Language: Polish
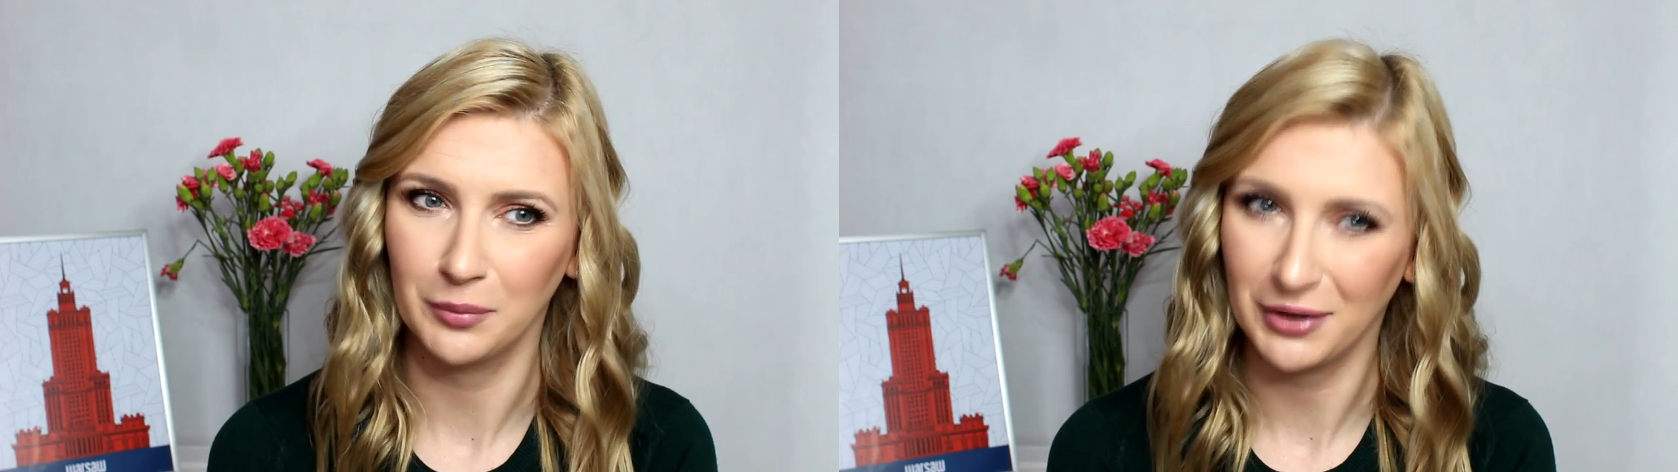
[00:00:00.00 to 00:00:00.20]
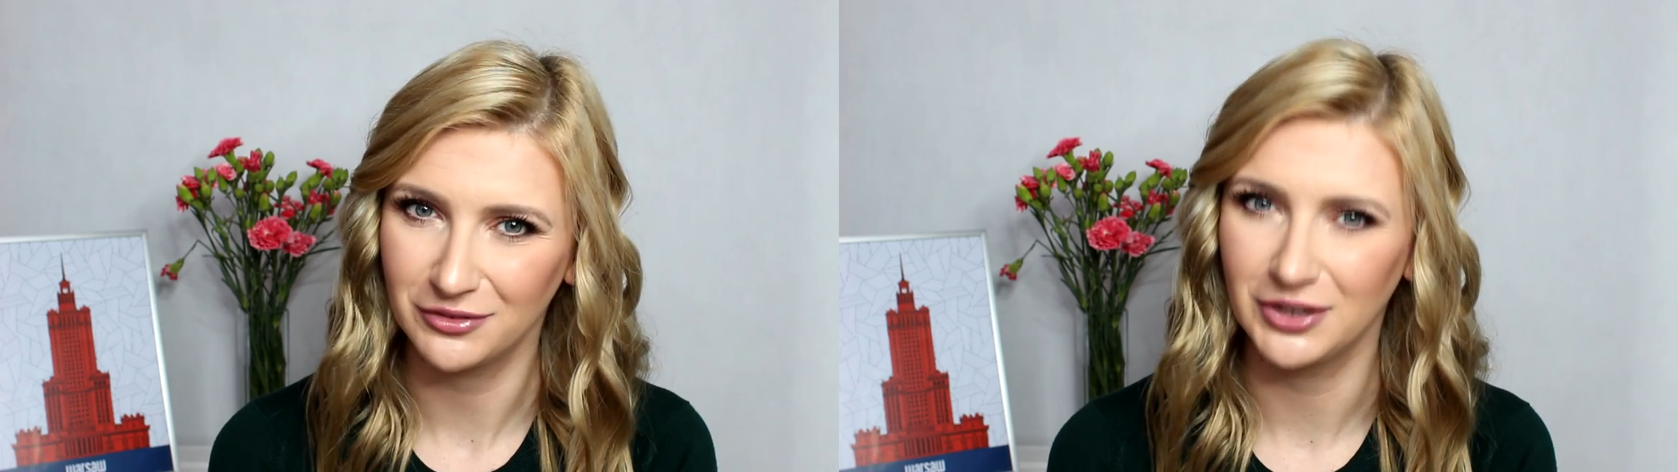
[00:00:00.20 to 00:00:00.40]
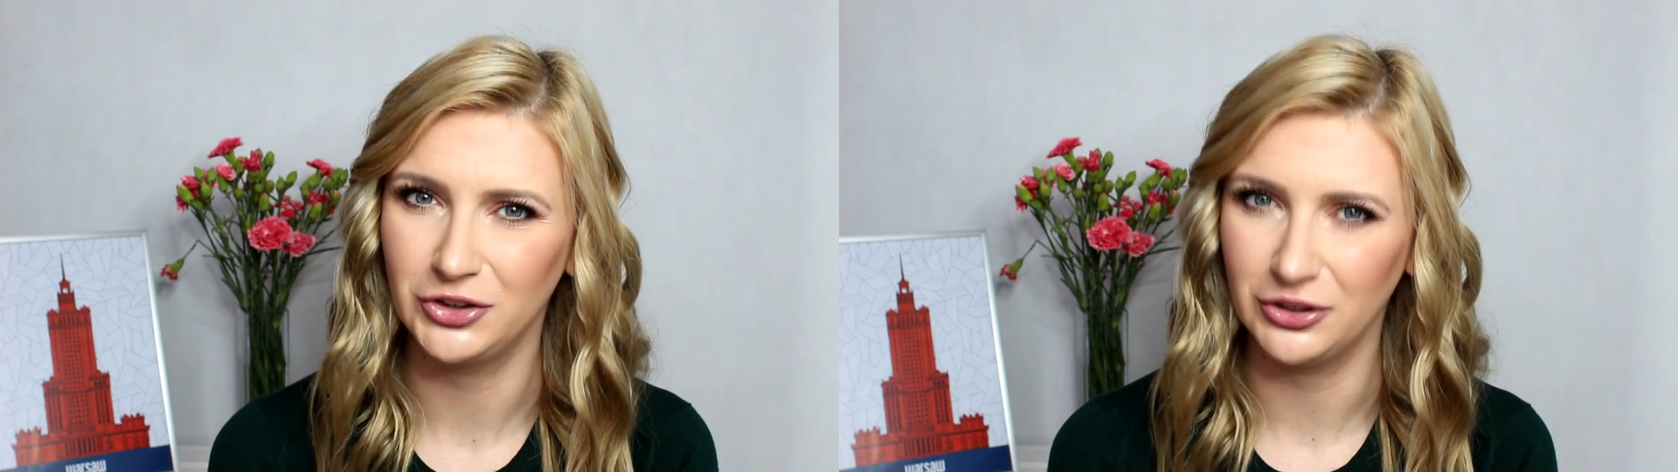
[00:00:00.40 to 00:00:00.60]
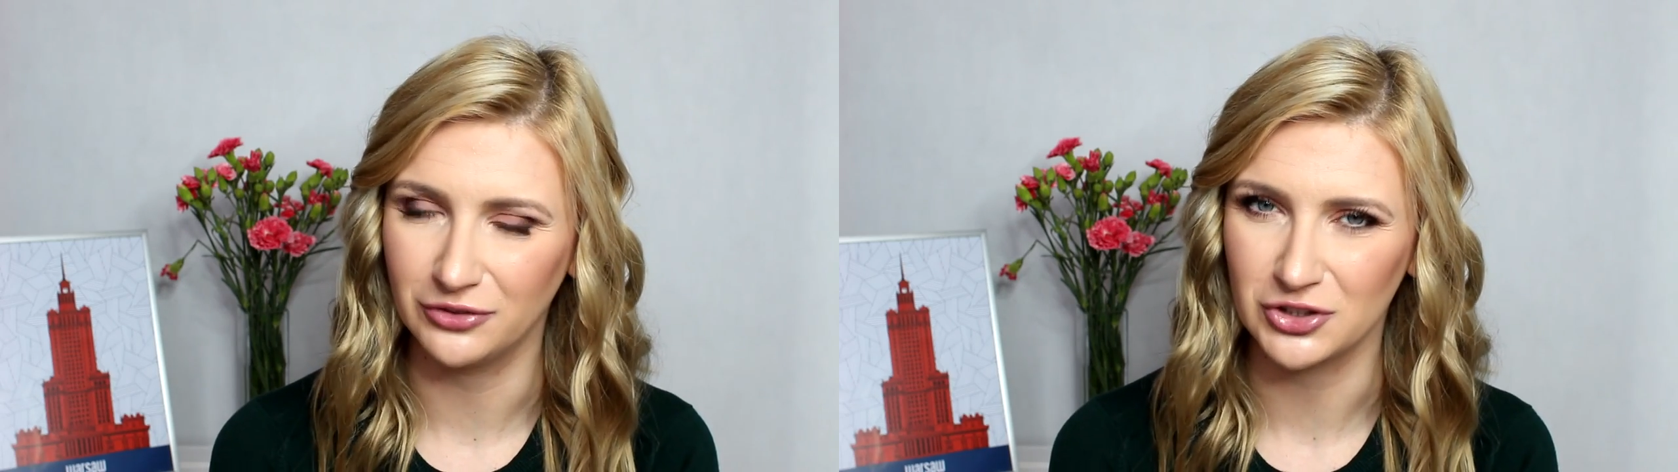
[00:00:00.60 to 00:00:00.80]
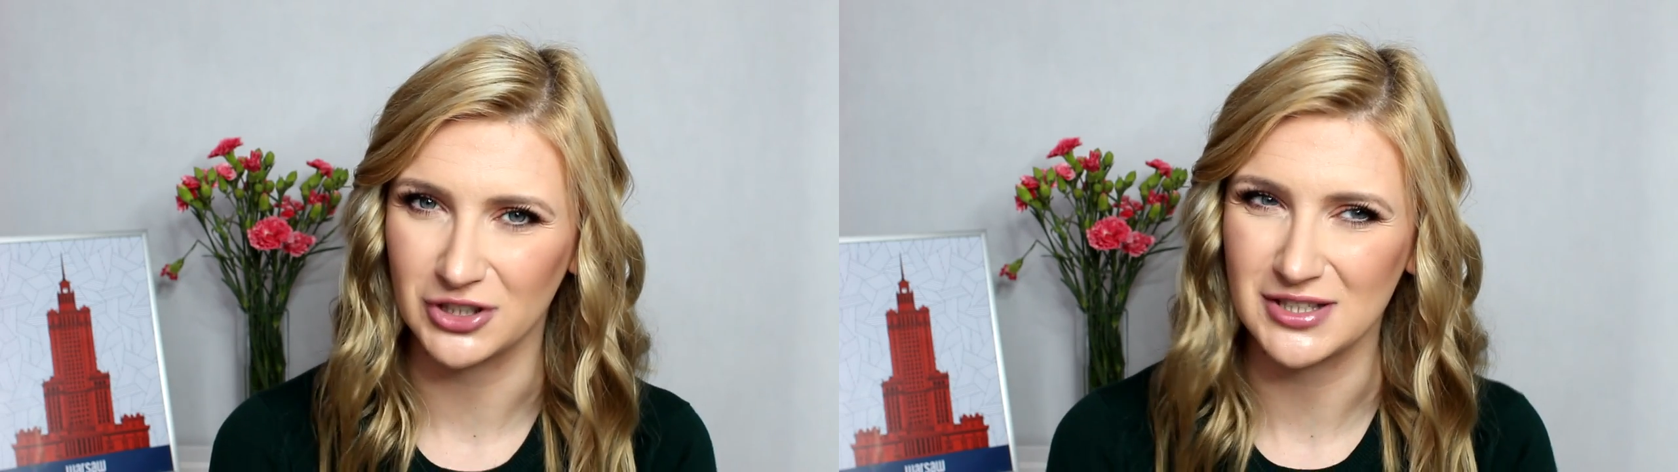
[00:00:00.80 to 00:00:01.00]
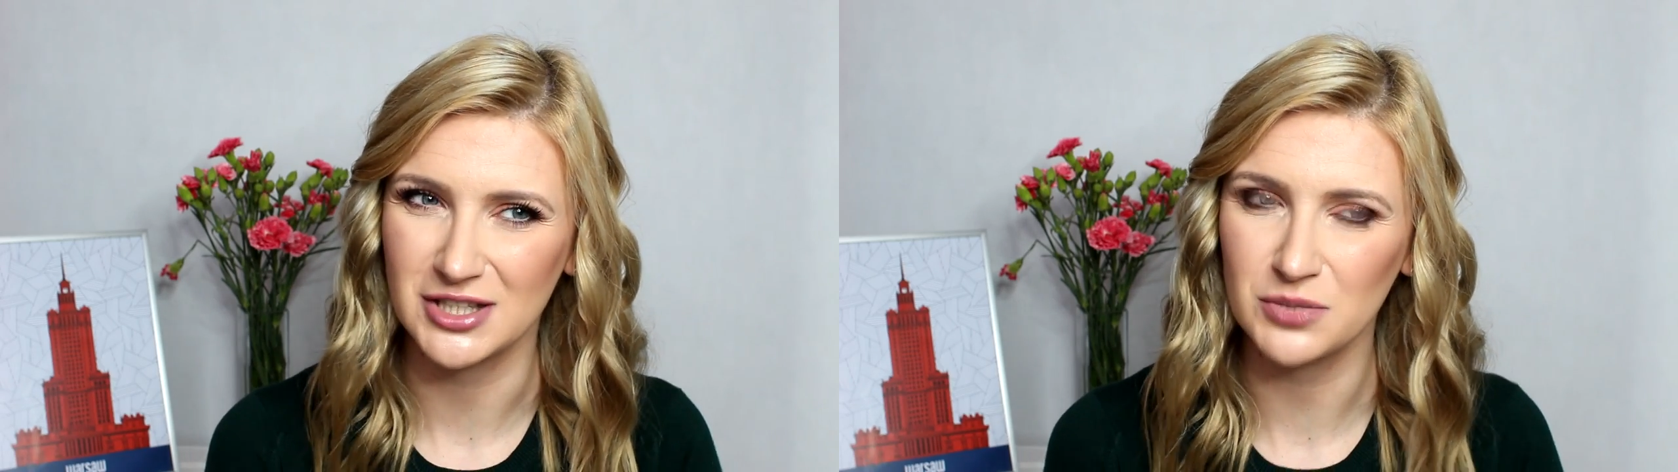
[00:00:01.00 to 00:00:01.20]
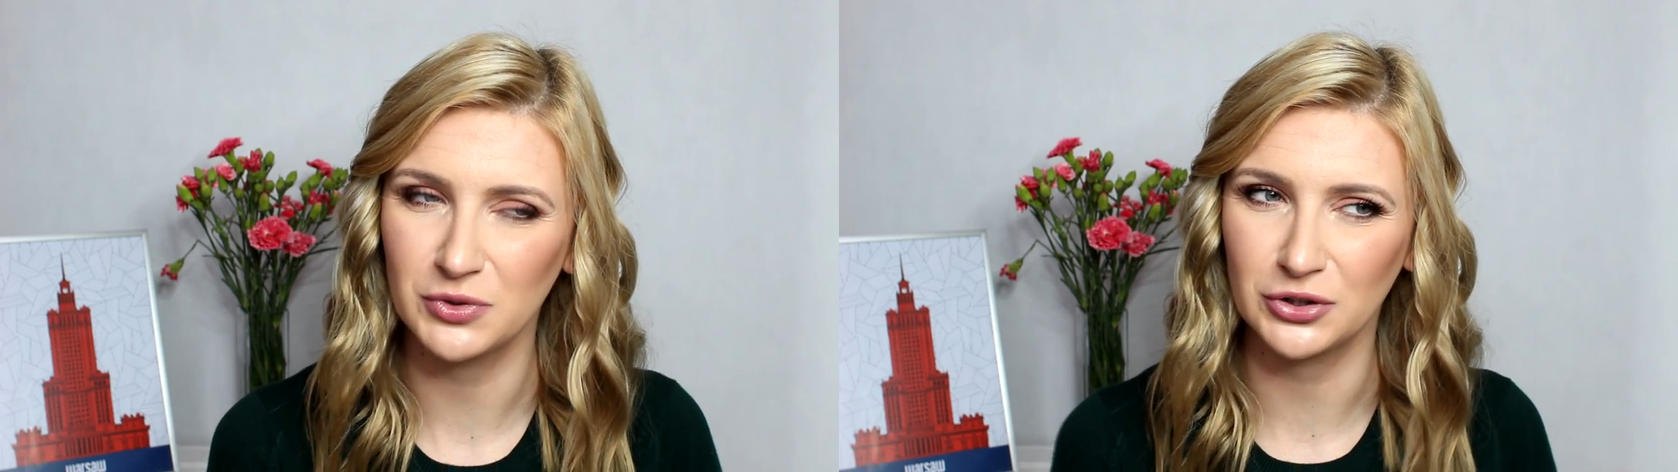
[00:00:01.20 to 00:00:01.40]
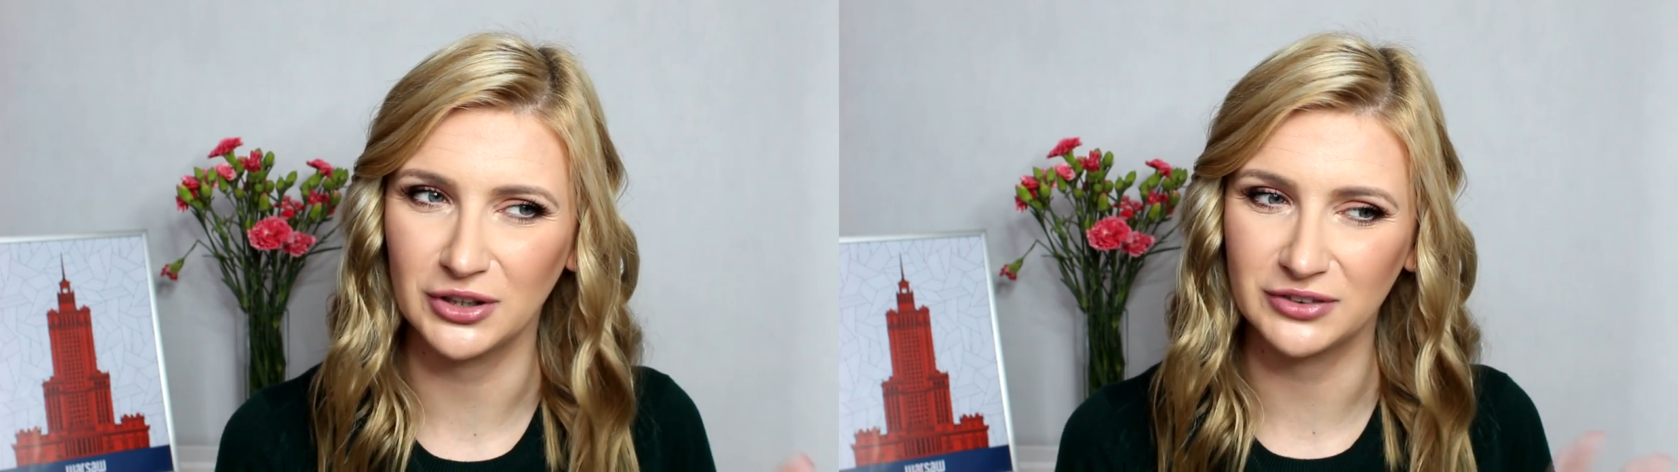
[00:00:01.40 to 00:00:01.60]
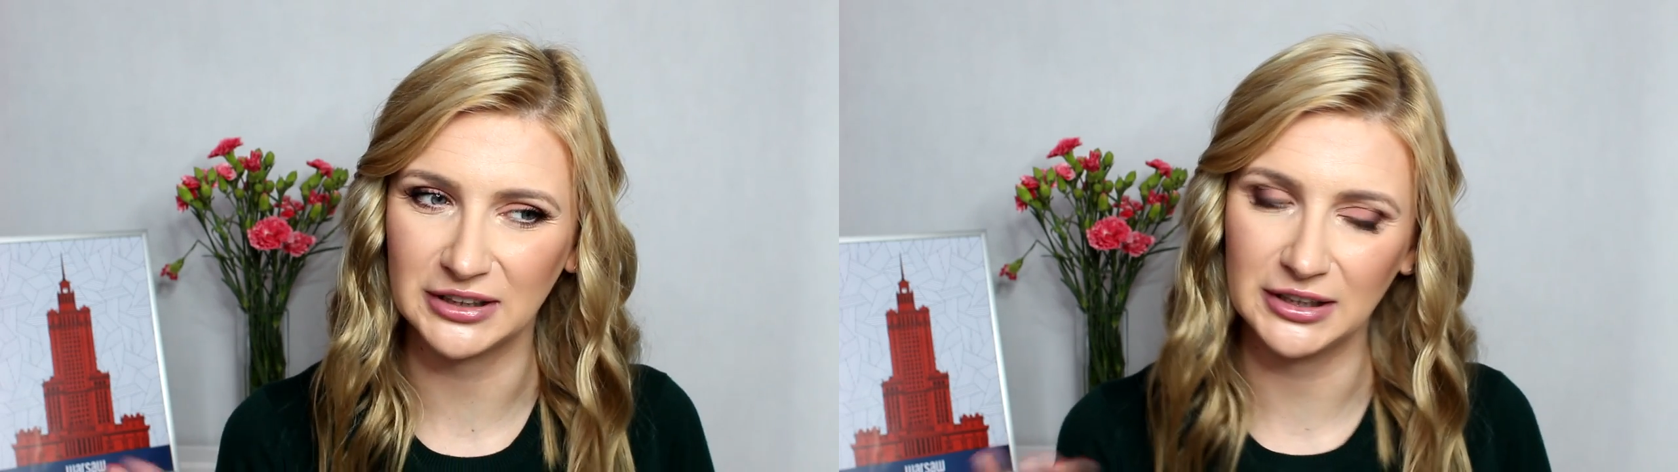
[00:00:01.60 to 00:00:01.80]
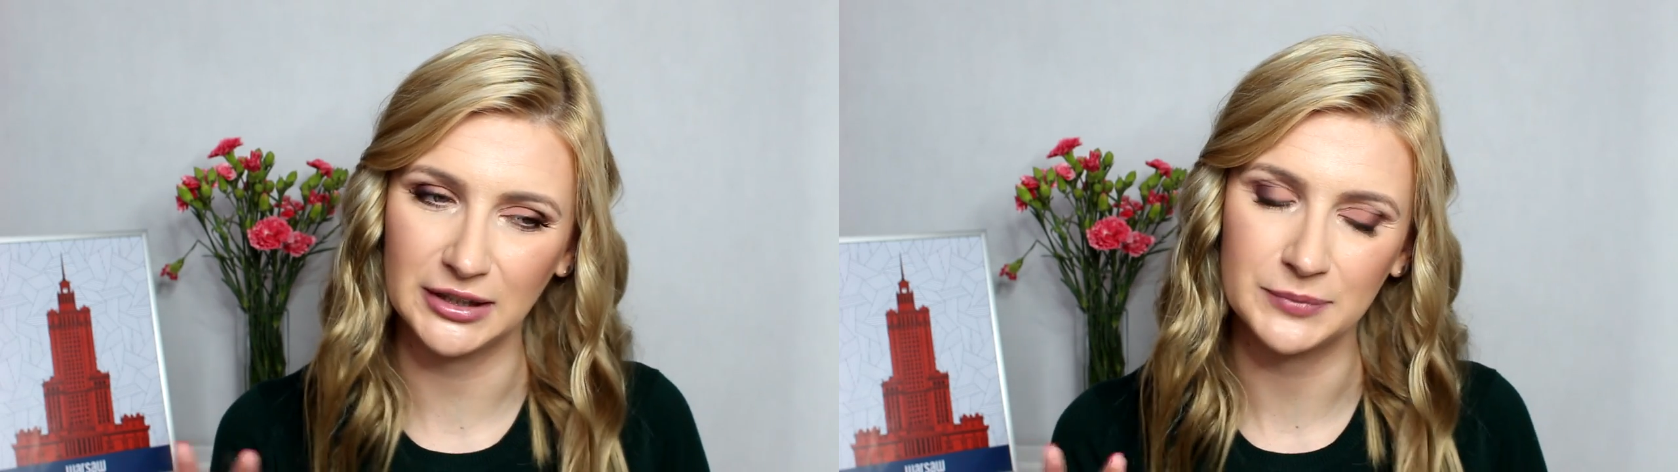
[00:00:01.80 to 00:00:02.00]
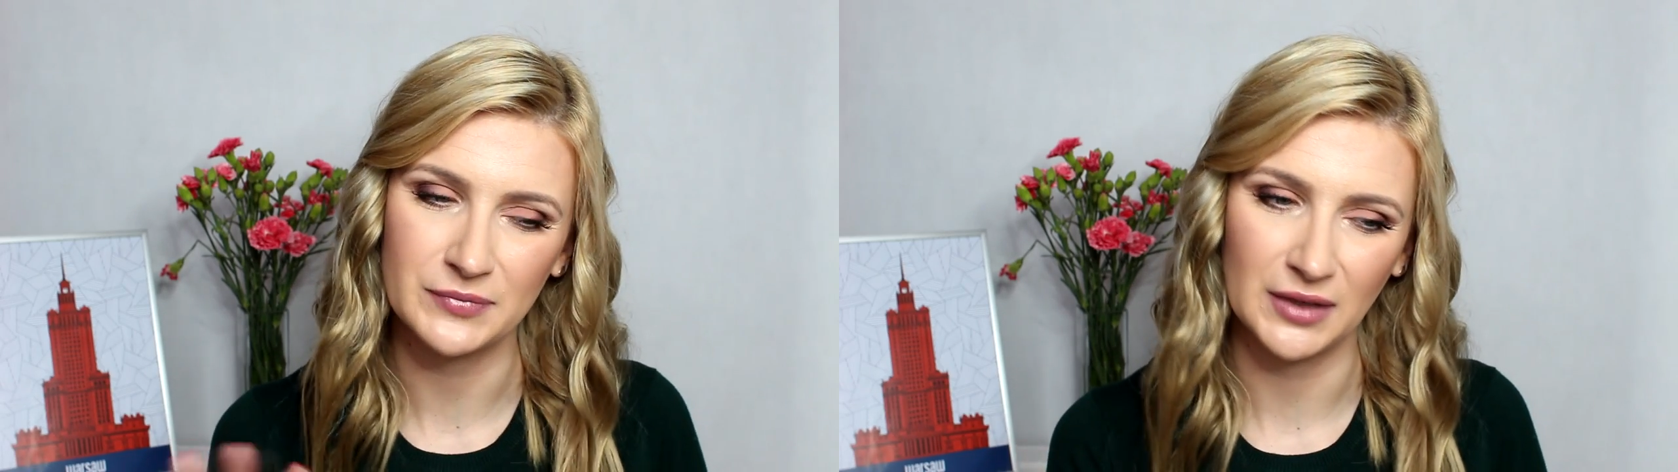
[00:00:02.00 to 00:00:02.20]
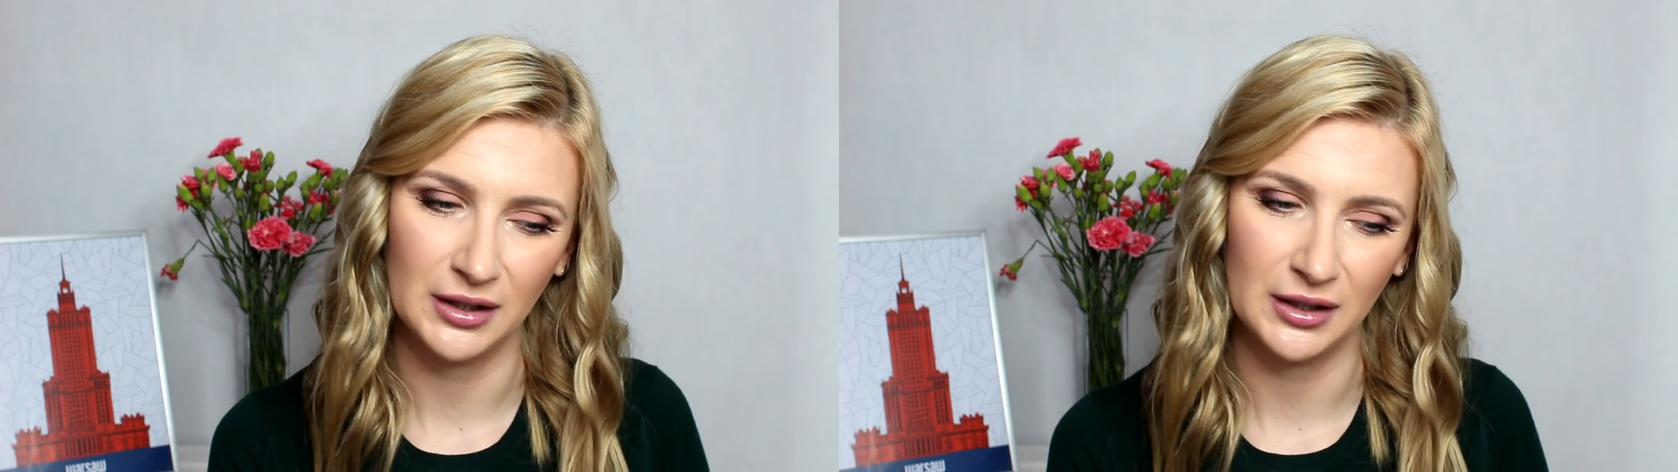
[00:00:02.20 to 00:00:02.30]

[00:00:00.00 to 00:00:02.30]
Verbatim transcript: Naprawdę dziwny, że jesteśmy trochę w takiej...